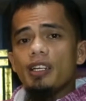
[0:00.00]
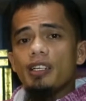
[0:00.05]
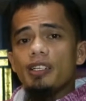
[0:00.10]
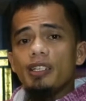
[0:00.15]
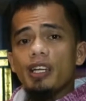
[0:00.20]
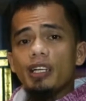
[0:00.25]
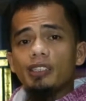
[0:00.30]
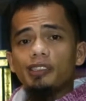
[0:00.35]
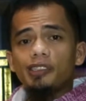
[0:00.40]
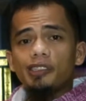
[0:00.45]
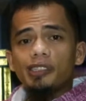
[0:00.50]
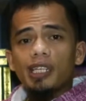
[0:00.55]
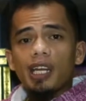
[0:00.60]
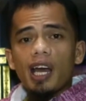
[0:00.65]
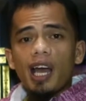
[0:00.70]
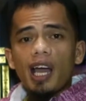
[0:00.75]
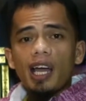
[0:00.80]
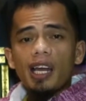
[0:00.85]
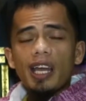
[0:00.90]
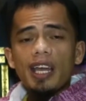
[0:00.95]

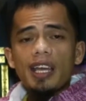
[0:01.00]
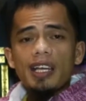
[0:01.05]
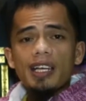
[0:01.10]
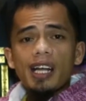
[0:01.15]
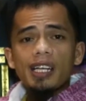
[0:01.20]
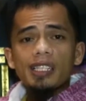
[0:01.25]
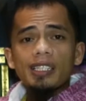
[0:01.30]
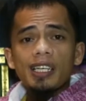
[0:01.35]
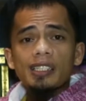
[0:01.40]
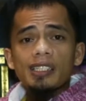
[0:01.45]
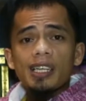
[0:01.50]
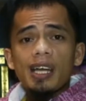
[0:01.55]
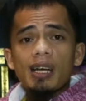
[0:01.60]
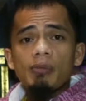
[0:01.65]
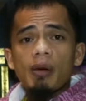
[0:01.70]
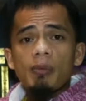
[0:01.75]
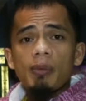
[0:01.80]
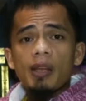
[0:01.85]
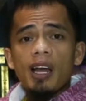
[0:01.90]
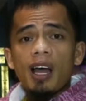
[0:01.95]
Nazzala alaykal
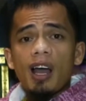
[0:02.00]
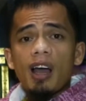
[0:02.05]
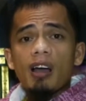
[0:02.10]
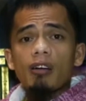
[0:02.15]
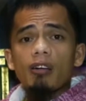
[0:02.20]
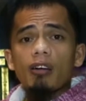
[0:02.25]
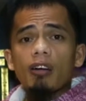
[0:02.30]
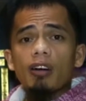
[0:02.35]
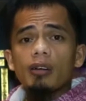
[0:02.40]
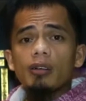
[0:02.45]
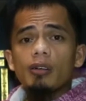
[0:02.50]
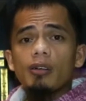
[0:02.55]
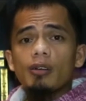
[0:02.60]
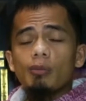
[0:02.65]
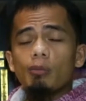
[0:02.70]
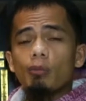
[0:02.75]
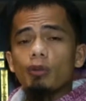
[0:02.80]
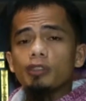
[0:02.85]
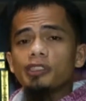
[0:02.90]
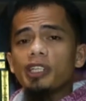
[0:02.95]
kitaba bil-haq,
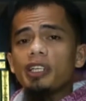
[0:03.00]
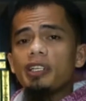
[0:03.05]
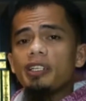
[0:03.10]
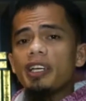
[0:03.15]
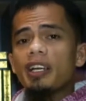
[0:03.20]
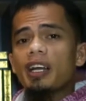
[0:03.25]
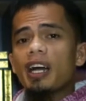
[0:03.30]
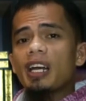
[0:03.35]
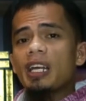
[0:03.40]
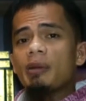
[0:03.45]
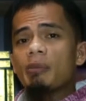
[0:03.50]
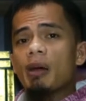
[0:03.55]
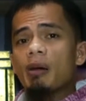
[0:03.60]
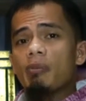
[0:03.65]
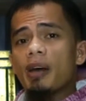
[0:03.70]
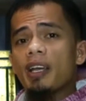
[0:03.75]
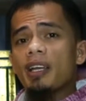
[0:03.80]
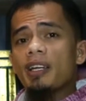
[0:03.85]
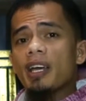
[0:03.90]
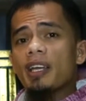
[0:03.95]
musaddikan lima
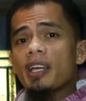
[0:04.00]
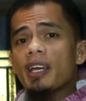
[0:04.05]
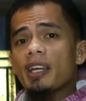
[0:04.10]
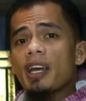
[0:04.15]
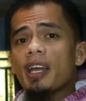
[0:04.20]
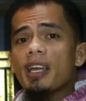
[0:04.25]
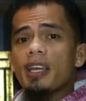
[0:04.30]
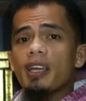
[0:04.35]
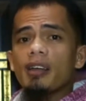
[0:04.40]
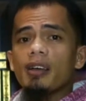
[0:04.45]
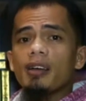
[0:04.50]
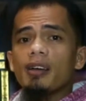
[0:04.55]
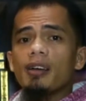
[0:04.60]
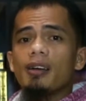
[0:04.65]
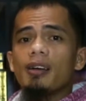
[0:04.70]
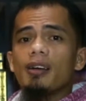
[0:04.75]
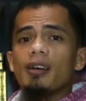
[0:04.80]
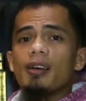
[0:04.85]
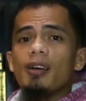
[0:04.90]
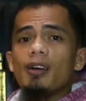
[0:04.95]
bayna yaday,
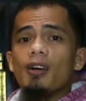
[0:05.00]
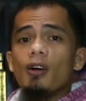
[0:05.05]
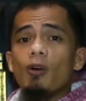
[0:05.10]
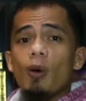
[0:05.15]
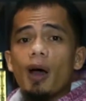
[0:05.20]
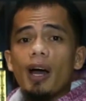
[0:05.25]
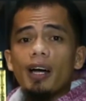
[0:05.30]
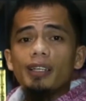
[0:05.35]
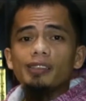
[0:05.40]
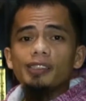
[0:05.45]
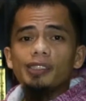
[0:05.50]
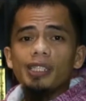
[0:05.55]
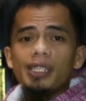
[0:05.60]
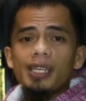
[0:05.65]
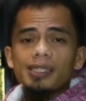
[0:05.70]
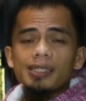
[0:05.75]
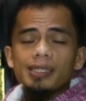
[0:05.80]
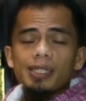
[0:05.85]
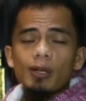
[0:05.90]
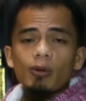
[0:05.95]
wa
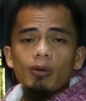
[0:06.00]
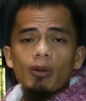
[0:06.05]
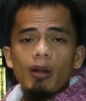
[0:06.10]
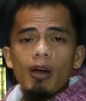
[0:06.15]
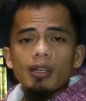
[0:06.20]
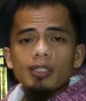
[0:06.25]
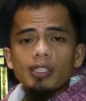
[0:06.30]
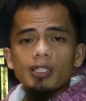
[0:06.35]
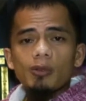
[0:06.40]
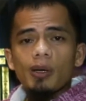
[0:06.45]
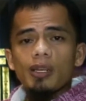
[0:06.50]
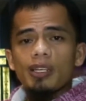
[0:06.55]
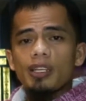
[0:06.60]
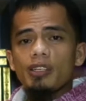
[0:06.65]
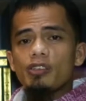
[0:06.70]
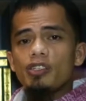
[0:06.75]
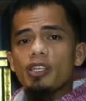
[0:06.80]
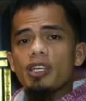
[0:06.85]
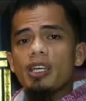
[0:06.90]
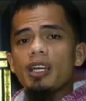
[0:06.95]
anzala tawrata
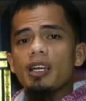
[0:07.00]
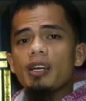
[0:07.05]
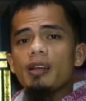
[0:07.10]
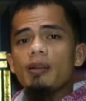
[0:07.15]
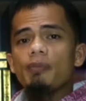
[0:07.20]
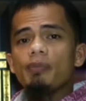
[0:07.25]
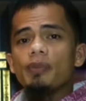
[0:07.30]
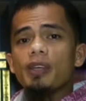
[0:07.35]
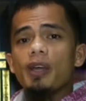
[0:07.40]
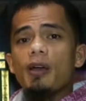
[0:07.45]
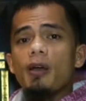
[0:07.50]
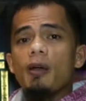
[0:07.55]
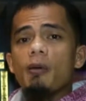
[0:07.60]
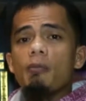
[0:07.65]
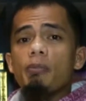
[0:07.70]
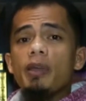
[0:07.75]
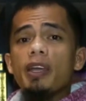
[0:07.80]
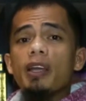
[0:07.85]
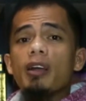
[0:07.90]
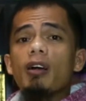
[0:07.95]
wal-injil.
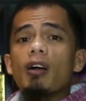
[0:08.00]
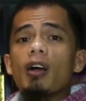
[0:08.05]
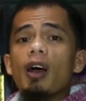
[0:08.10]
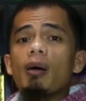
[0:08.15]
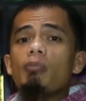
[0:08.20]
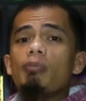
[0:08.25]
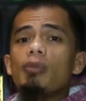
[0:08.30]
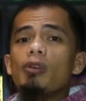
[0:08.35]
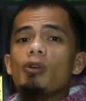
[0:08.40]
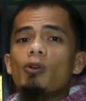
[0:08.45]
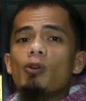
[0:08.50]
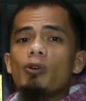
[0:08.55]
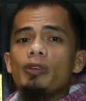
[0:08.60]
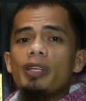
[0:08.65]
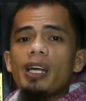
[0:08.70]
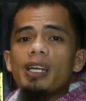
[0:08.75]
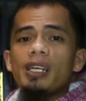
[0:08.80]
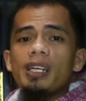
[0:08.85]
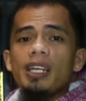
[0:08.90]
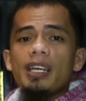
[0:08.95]
Ming qablu
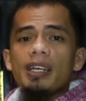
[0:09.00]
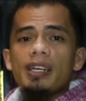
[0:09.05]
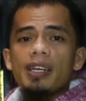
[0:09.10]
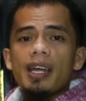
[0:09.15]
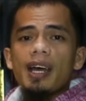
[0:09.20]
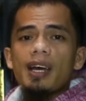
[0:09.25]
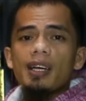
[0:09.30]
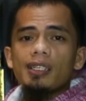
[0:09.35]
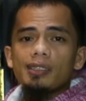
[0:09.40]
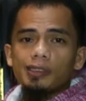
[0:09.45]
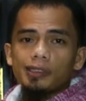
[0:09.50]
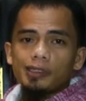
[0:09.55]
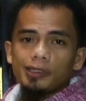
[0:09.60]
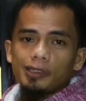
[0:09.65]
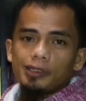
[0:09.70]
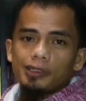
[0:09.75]
hudal linnas.